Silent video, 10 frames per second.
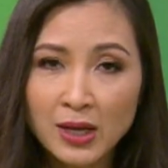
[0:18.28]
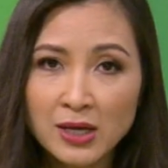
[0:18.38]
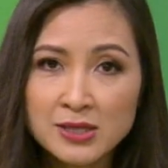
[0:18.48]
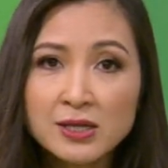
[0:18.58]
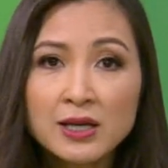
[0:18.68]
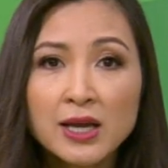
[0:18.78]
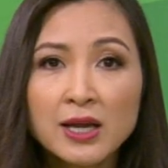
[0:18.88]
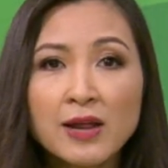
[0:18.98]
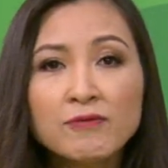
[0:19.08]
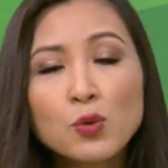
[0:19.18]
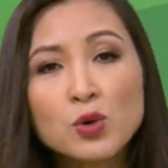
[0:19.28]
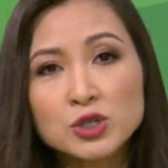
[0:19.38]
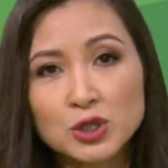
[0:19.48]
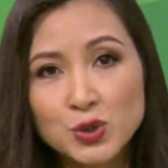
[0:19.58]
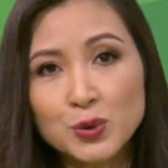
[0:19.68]
Trước khi đến với cuộc
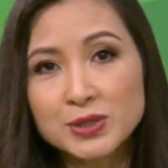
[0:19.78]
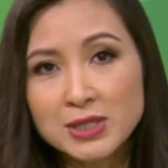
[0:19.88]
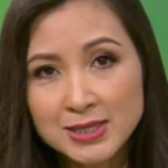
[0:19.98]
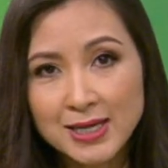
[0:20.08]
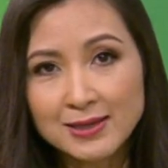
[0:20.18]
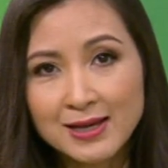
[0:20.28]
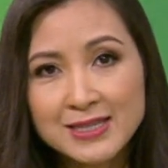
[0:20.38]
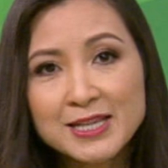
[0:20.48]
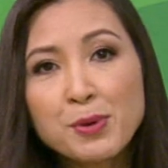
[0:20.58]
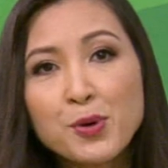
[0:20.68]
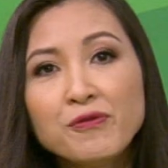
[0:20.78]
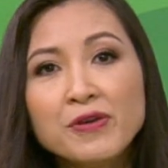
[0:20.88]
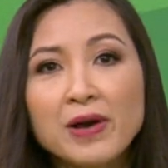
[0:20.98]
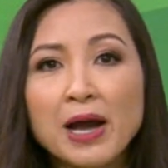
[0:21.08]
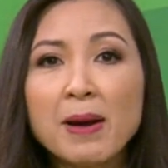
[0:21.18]
trò chuyện của chương trình, xin mời quý vị
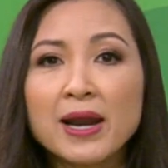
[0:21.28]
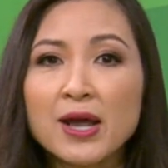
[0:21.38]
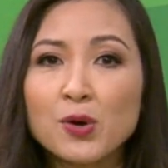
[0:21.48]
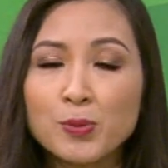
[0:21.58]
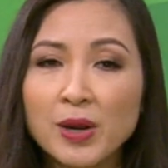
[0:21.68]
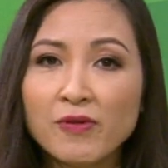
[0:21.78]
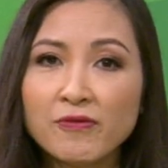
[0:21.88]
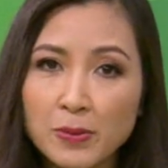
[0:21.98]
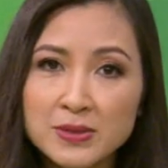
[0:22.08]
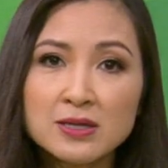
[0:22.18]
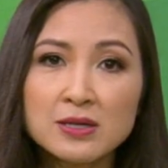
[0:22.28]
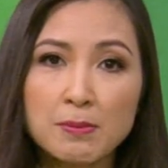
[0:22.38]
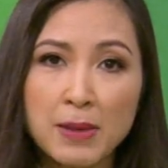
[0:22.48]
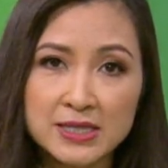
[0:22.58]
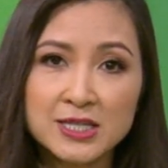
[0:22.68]
và các bạn hãy cùng đến với phóng sự
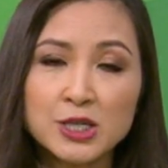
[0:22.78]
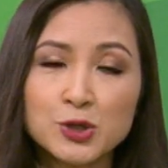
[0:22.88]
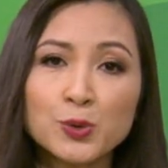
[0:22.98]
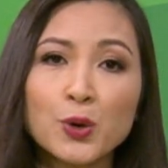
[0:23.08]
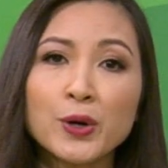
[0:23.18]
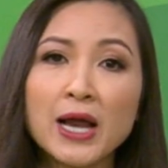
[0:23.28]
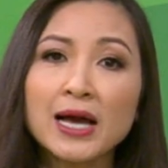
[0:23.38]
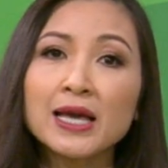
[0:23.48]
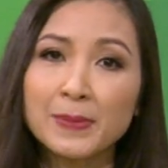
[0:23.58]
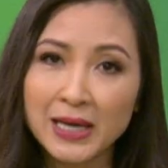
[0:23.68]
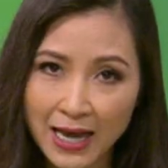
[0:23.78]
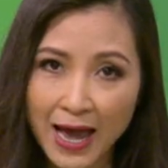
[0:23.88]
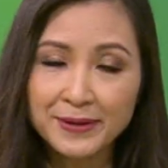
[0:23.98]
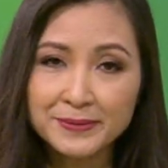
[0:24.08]
mà chương trình chúng tôi đã kịp ghi lại.